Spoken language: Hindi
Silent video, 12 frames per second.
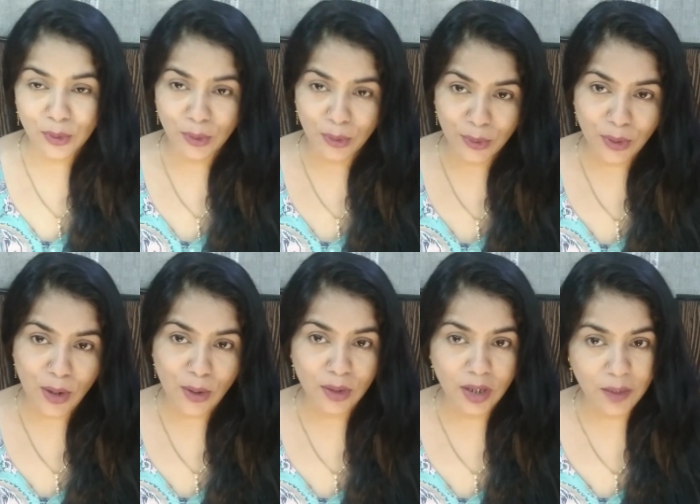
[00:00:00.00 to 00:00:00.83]
हो रहा
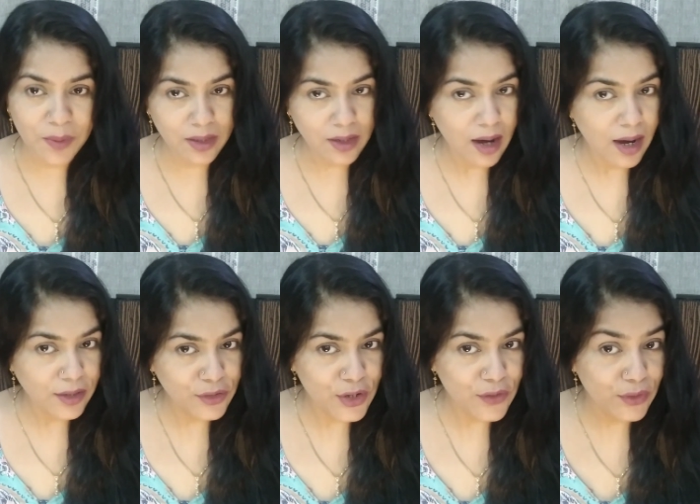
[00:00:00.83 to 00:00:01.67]
होगा कि मेरी आज
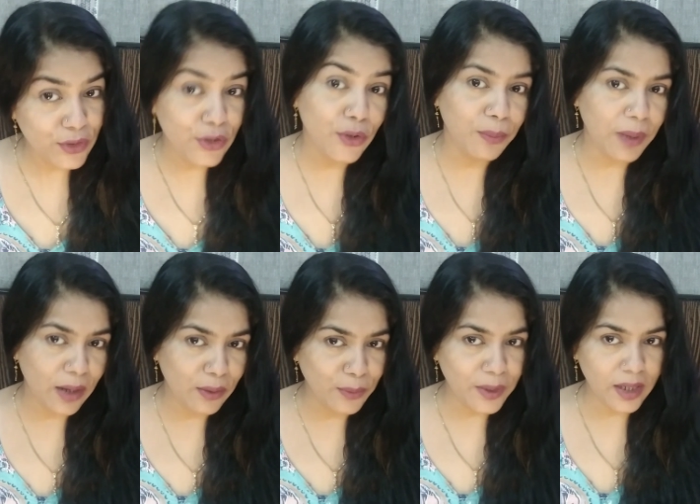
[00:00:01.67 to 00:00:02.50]
की वीडियो
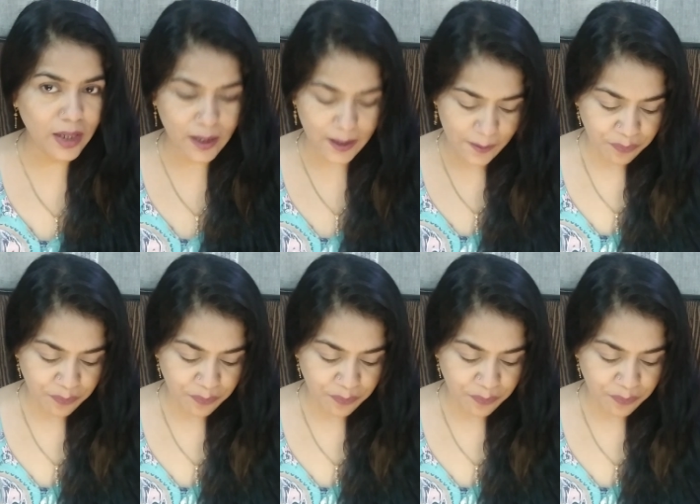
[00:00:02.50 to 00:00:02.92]
बालों पर ही है